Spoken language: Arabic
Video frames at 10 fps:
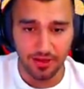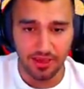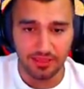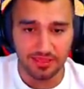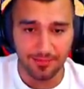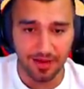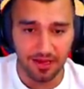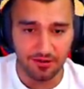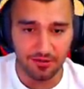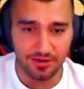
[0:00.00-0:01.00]

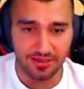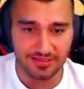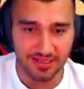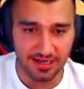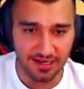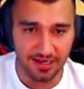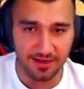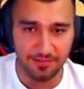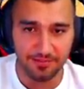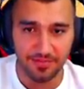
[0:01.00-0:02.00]
التمانو يا
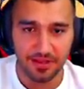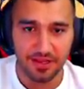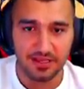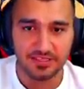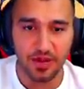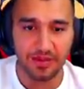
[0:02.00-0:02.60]
سلام سوي